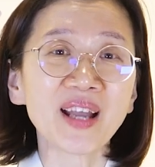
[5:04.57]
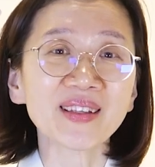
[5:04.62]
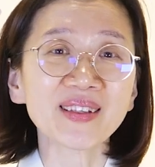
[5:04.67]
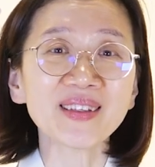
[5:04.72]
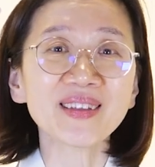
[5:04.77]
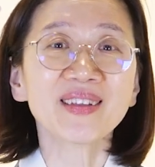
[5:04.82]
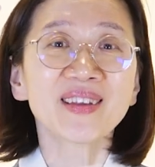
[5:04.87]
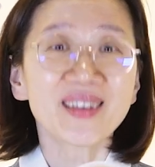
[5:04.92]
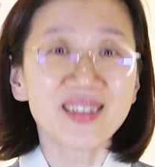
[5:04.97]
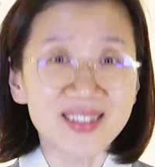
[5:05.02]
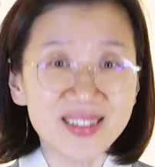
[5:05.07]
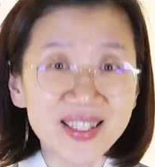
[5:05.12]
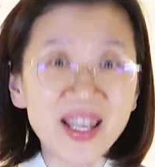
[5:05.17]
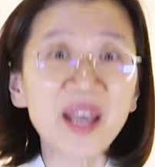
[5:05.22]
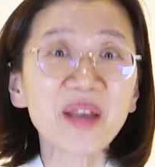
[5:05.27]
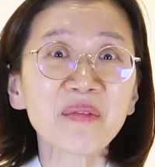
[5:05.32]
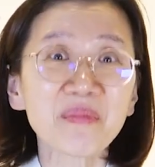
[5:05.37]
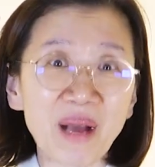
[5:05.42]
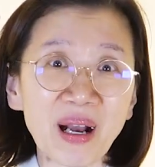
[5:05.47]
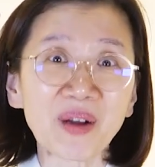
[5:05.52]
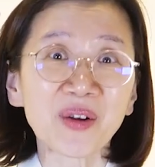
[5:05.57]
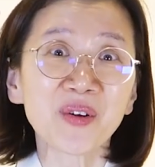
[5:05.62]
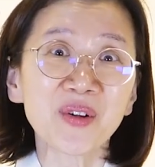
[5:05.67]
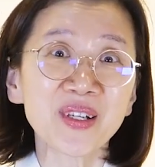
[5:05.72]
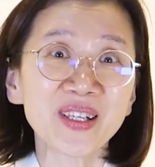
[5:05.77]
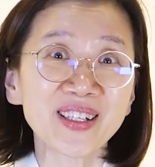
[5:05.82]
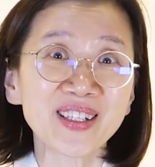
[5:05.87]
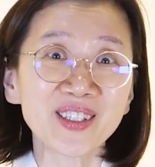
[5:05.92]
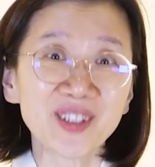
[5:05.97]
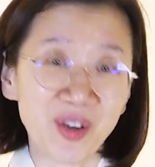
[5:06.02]
아닌
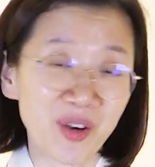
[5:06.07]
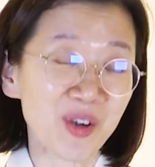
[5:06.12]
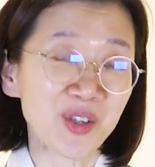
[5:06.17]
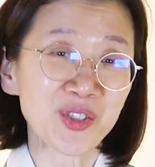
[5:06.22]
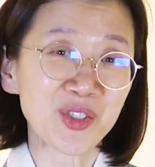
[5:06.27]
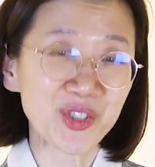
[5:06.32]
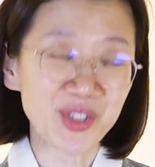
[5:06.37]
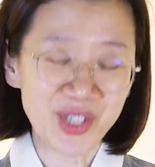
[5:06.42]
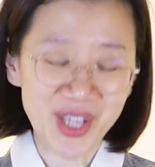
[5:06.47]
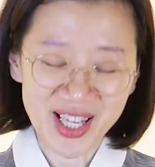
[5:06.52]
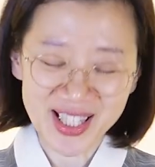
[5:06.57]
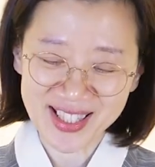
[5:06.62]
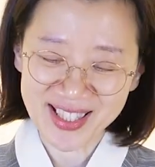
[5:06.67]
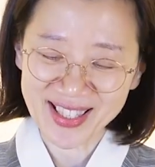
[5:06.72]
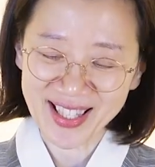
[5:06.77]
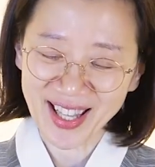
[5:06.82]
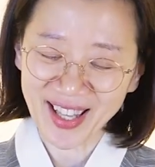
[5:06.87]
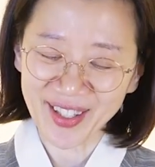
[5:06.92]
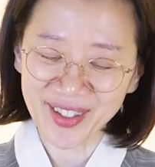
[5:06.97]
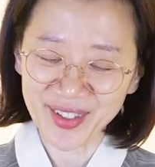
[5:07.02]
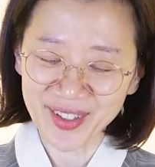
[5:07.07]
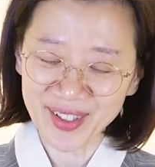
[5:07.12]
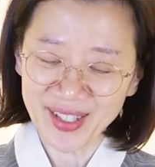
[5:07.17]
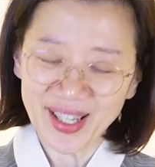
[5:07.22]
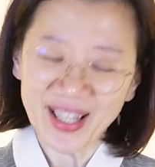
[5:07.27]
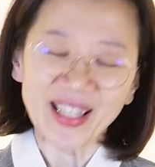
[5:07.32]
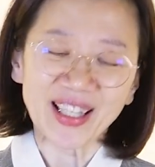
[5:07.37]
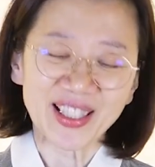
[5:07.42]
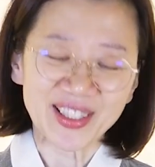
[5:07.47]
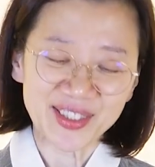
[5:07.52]
생막걸리를 넣어주셔야지 돼요
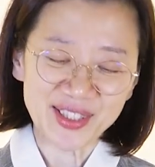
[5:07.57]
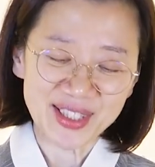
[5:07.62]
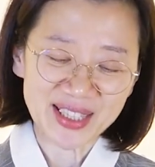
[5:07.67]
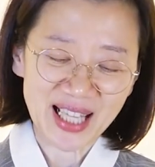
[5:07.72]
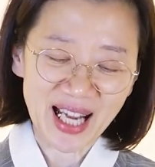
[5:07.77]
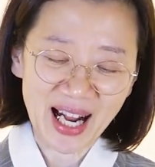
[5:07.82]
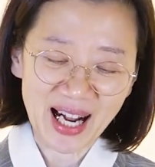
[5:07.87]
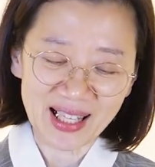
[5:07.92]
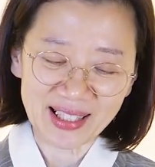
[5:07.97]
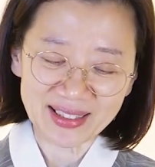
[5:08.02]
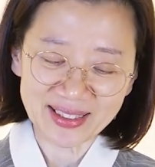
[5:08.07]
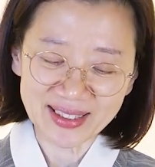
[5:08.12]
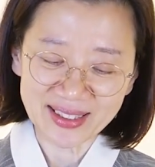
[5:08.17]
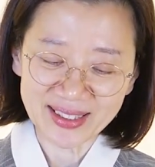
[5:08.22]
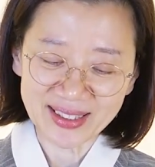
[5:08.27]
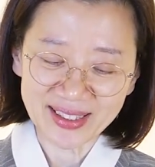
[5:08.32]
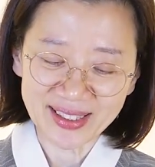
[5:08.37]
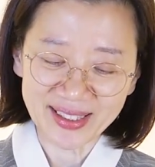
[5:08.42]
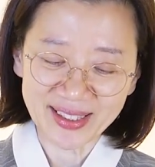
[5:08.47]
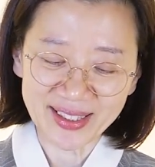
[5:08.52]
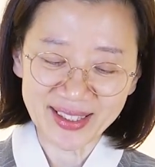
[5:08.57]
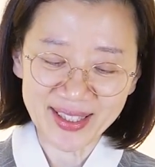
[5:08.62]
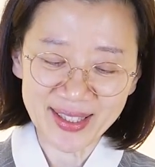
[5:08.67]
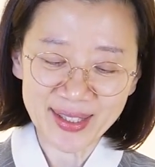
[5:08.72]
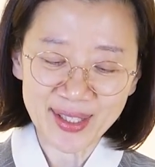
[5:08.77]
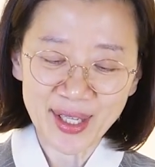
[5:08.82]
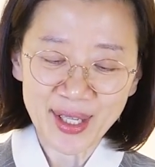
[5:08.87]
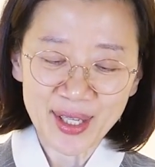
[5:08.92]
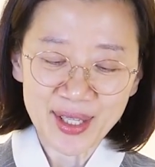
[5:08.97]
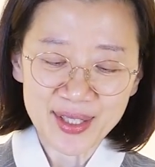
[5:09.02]
그래서 잘
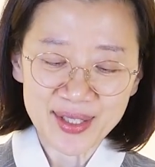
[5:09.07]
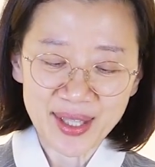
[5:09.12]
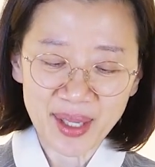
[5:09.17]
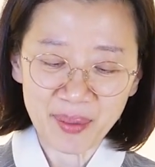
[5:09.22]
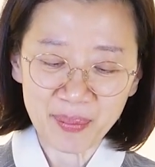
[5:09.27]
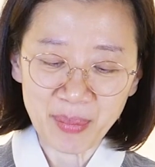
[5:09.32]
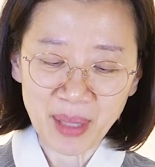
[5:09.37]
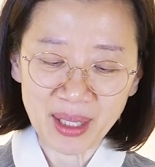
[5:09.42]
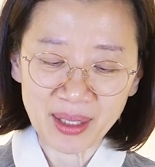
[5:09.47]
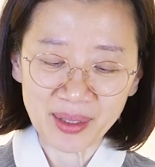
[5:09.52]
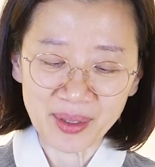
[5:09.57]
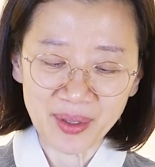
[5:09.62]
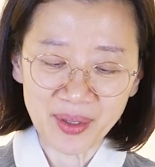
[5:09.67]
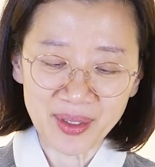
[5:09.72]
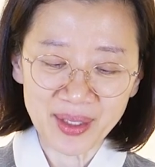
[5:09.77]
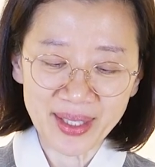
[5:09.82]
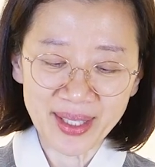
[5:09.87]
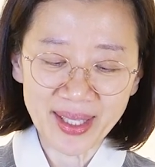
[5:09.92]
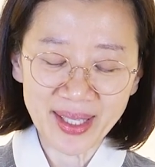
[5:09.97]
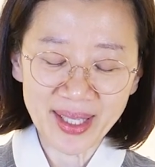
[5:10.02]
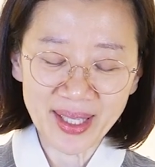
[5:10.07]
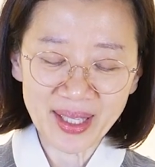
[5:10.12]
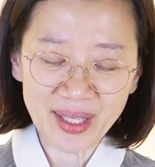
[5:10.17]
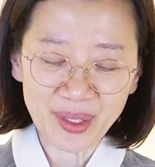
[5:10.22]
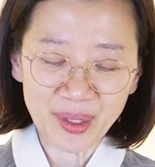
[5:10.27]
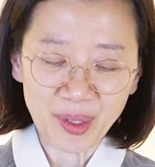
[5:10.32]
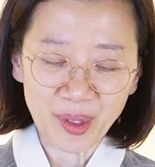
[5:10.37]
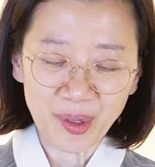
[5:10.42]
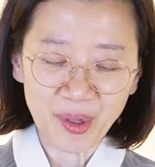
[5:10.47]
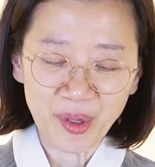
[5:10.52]
흔든
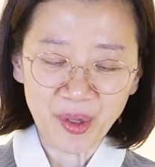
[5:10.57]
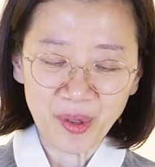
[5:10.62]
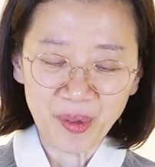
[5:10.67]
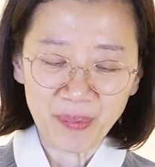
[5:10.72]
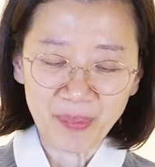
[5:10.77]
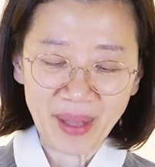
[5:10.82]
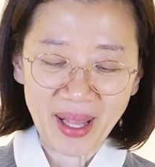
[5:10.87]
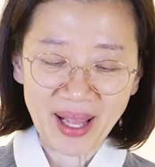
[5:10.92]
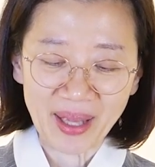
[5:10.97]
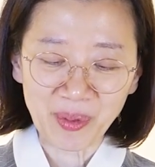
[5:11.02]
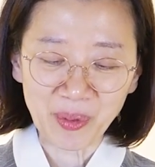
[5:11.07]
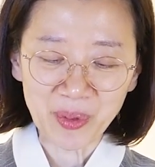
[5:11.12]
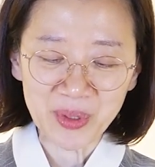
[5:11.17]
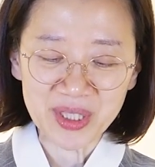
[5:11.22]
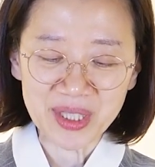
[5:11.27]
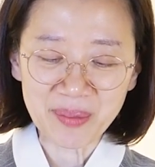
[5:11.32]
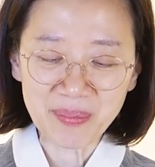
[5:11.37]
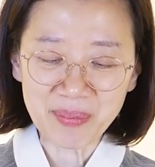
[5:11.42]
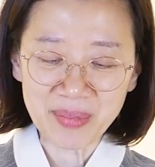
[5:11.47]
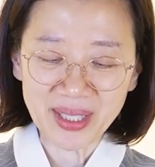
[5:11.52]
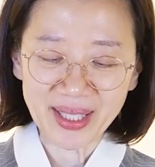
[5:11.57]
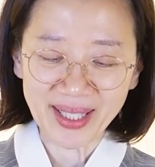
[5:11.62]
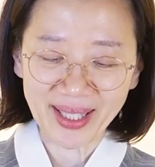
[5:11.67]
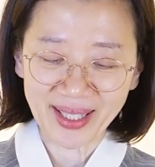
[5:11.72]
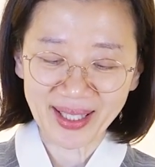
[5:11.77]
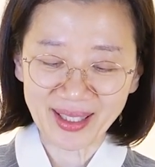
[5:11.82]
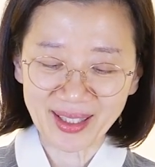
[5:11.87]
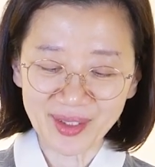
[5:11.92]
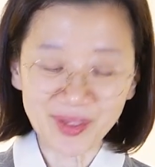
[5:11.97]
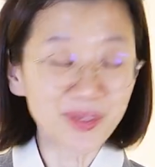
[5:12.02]
생막걸리
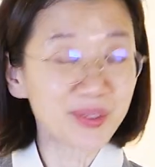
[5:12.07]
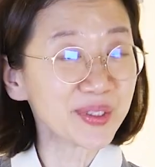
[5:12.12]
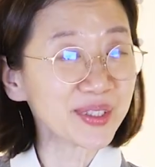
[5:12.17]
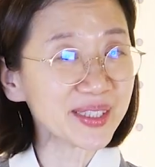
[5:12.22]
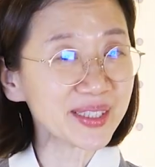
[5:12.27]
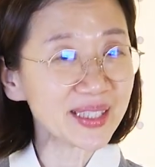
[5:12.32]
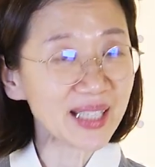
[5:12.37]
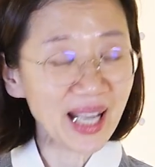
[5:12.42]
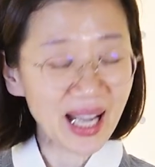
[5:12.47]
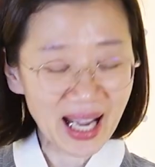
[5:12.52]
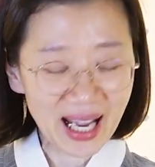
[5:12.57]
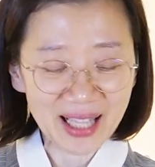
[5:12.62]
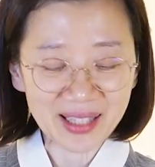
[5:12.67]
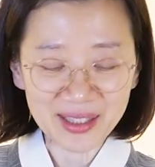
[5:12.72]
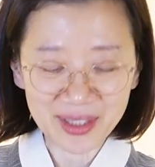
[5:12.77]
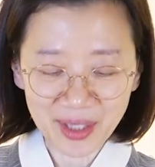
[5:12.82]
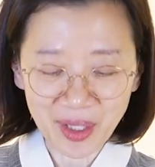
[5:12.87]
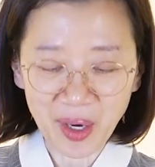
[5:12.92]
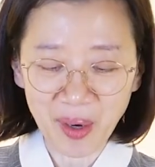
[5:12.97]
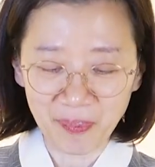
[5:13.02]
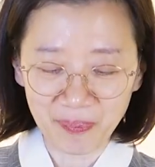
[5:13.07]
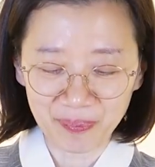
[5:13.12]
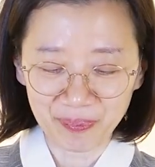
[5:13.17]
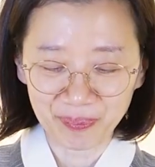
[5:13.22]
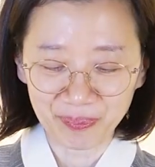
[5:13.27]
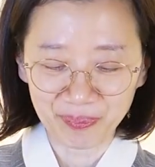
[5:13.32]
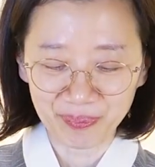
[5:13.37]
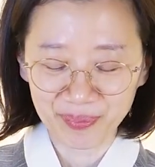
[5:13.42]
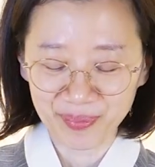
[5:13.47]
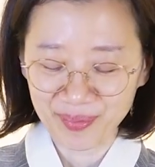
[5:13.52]
150ml 또는 한 컵
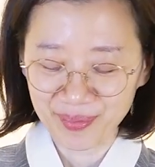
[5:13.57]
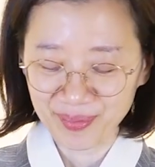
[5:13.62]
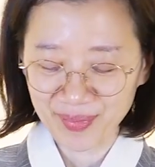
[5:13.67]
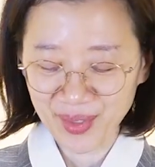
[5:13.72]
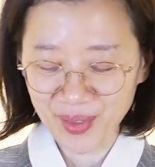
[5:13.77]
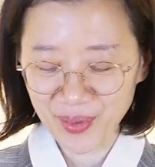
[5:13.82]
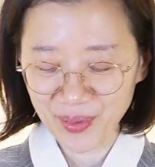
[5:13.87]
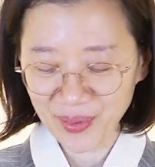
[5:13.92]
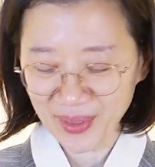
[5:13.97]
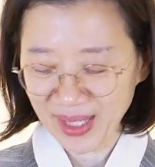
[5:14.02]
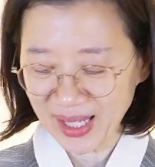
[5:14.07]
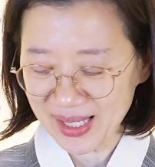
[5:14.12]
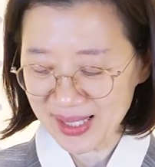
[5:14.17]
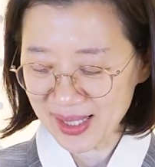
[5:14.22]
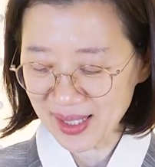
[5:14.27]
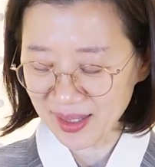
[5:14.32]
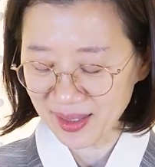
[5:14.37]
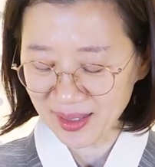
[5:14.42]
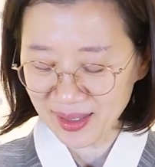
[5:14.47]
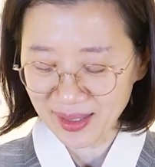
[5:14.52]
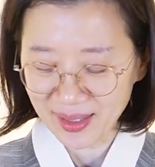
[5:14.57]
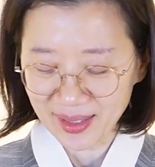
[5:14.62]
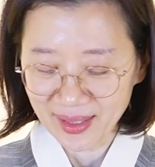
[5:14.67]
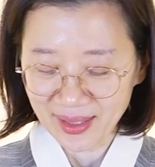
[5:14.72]
이렇게 해서